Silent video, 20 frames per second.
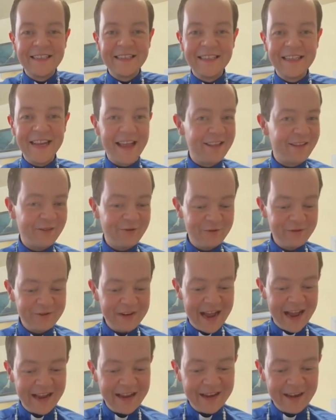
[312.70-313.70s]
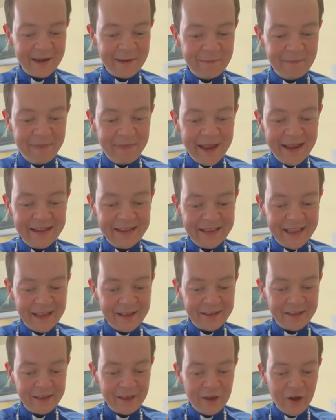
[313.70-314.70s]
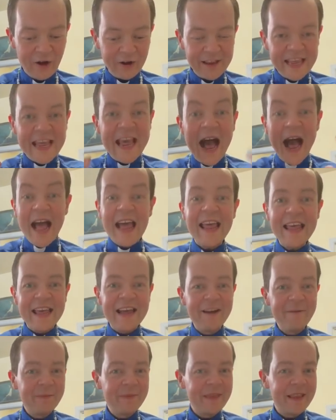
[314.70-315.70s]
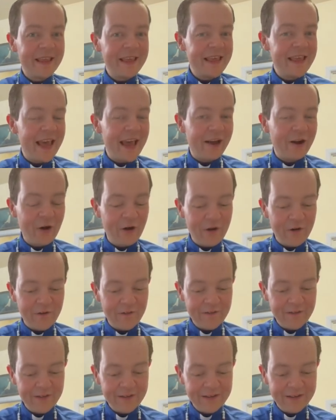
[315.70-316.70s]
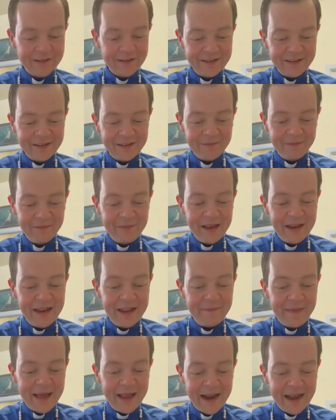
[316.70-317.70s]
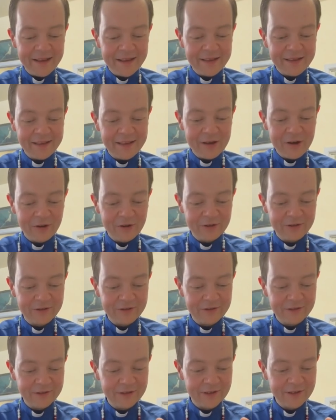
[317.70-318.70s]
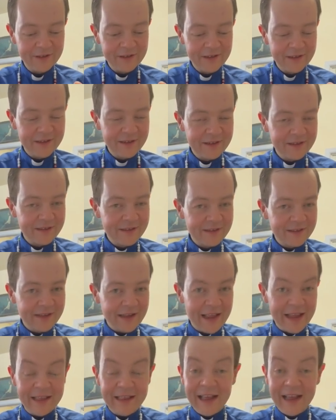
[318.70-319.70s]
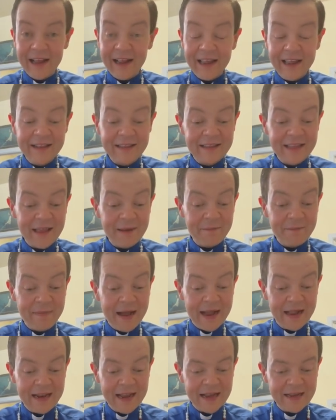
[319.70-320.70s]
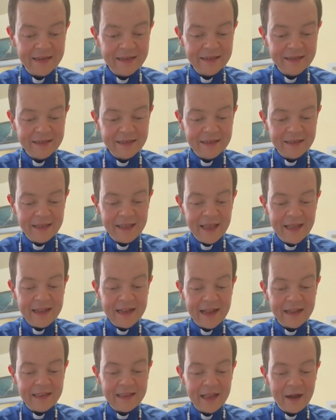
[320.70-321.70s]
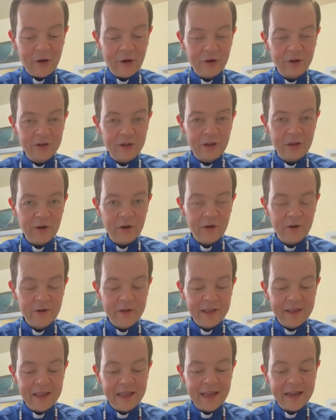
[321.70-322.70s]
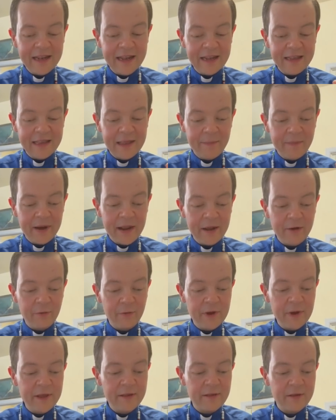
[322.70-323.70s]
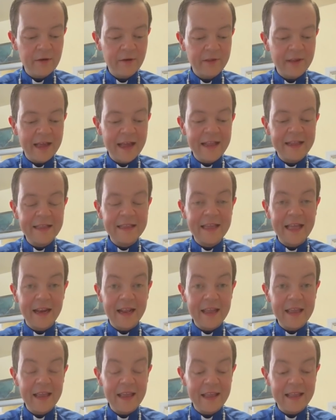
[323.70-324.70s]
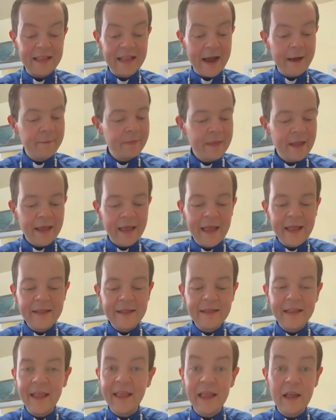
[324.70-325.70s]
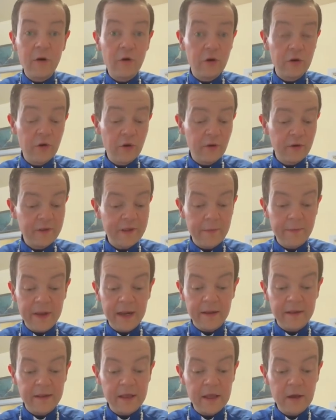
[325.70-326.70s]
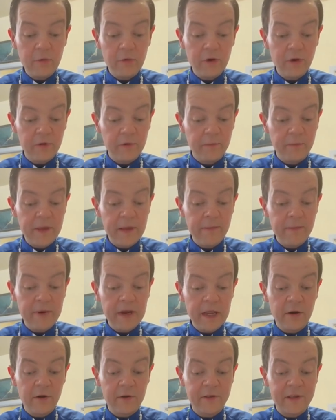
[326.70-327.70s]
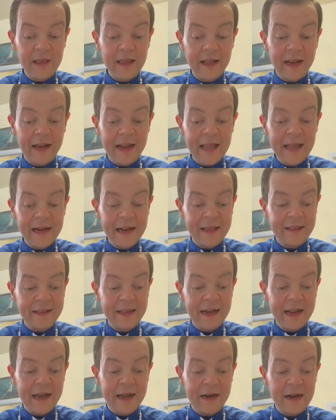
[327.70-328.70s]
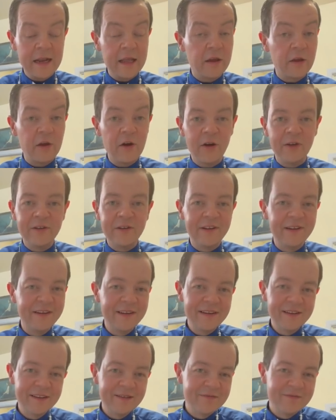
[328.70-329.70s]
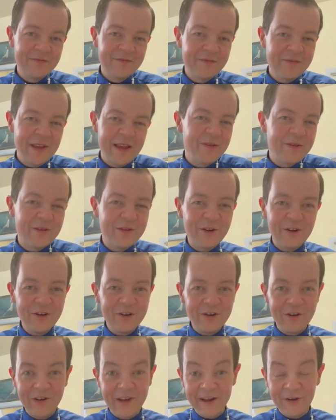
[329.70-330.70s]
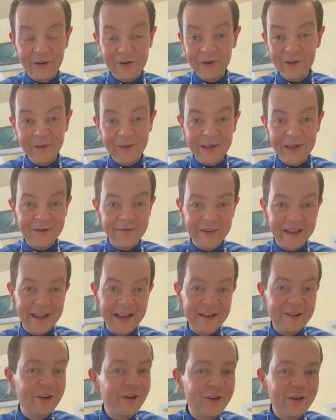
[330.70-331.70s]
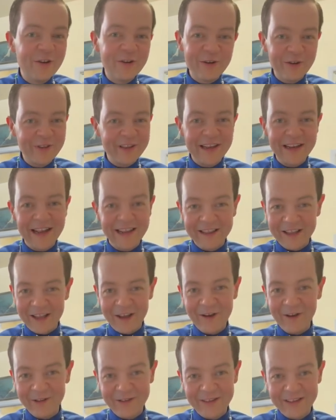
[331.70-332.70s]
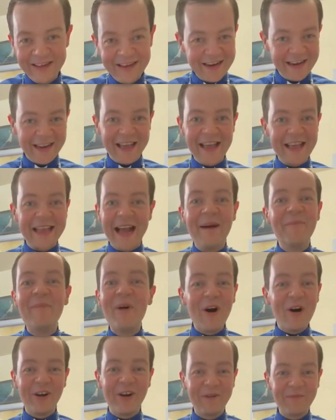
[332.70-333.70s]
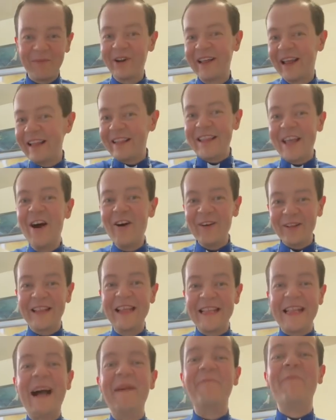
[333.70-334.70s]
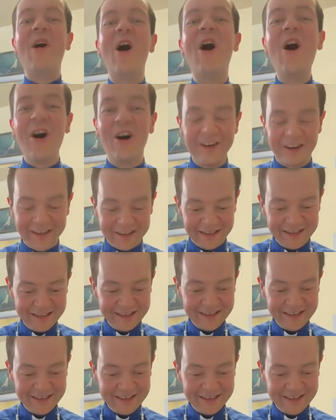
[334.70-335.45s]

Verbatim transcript: es una bendición. Y ahí Llegó mi liberación. Esa gente mala, llena de odio, llena de prejuicios, gente rígida, gente que conoce versículos bíblicos y reglas de la religión. Eso es solo lo que conocen, ¿verdad? No conocen a Dios, que es amor, porque Dios es amor.